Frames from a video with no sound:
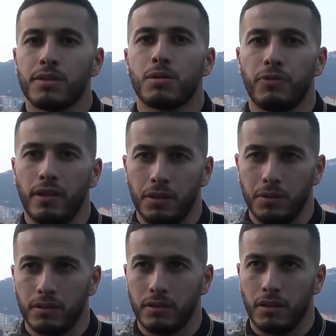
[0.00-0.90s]
في
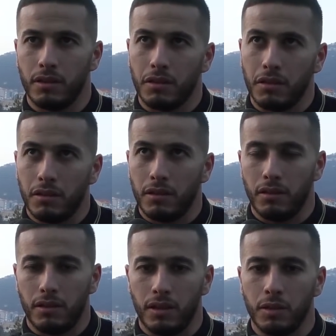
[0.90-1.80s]
هون
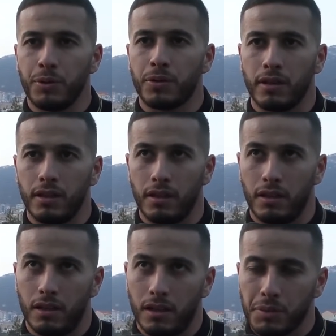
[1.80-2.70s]
آه، البيت
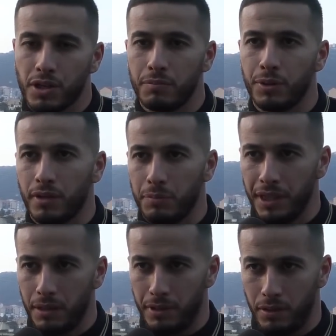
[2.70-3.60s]
هذا ماشي البيت تاع
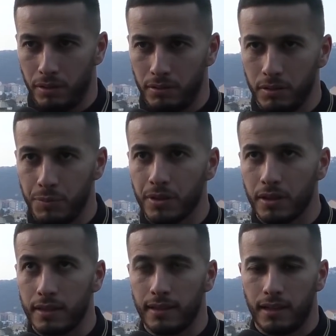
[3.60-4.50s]
بن عبدي وحده البيت
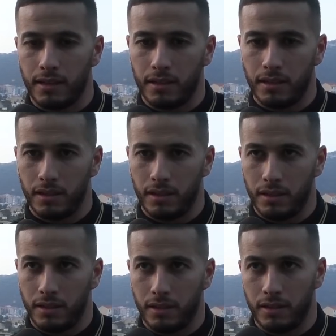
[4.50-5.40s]
هذا تاع
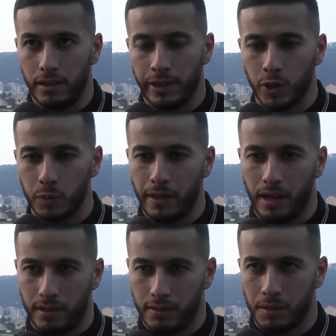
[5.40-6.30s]
آه، الجروب
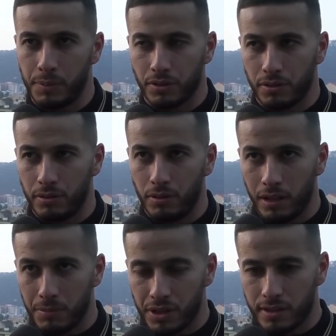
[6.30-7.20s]
كاع يتيك باسكو لو
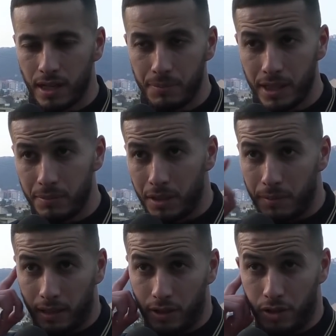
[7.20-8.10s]
كان ماشي صحابي انا ما
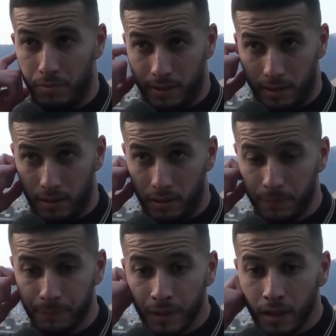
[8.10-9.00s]
نماركيش البيت هذايا